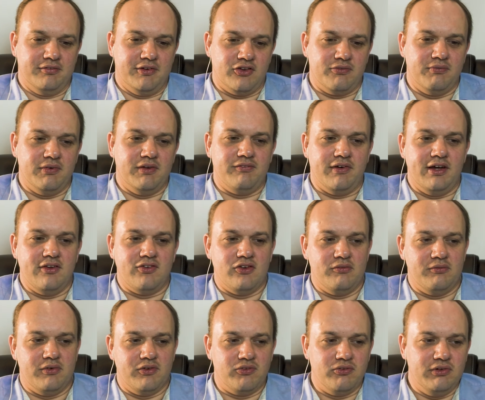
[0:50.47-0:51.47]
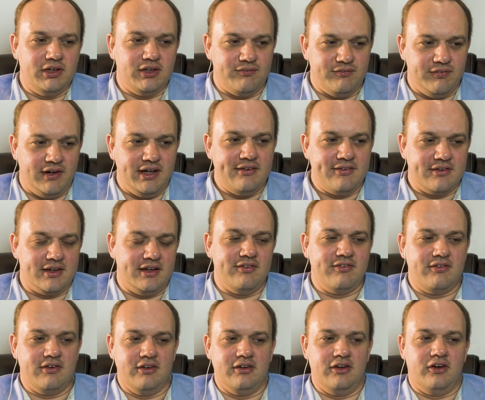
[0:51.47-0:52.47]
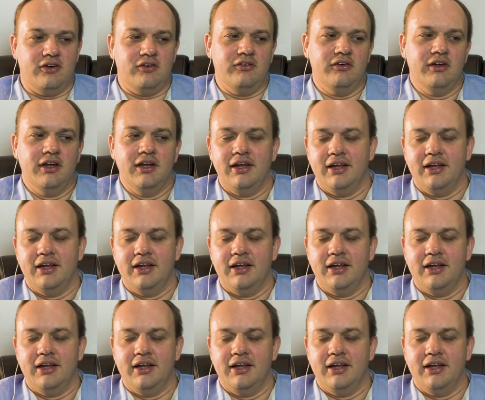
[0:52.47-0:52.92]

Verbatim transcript: Dass man weiß, hör mal zu, ich weiß ganz genau,